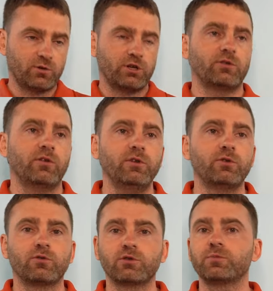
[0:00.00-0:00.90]
загружать это
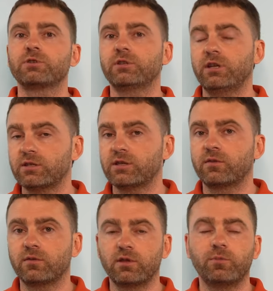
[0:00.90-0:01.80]
видео, но смысл, деньги с
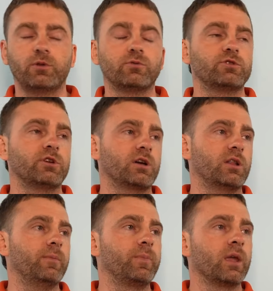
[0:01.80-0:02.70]
этого ты не получишь
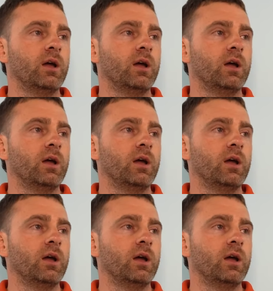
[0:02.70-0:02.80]
никогда.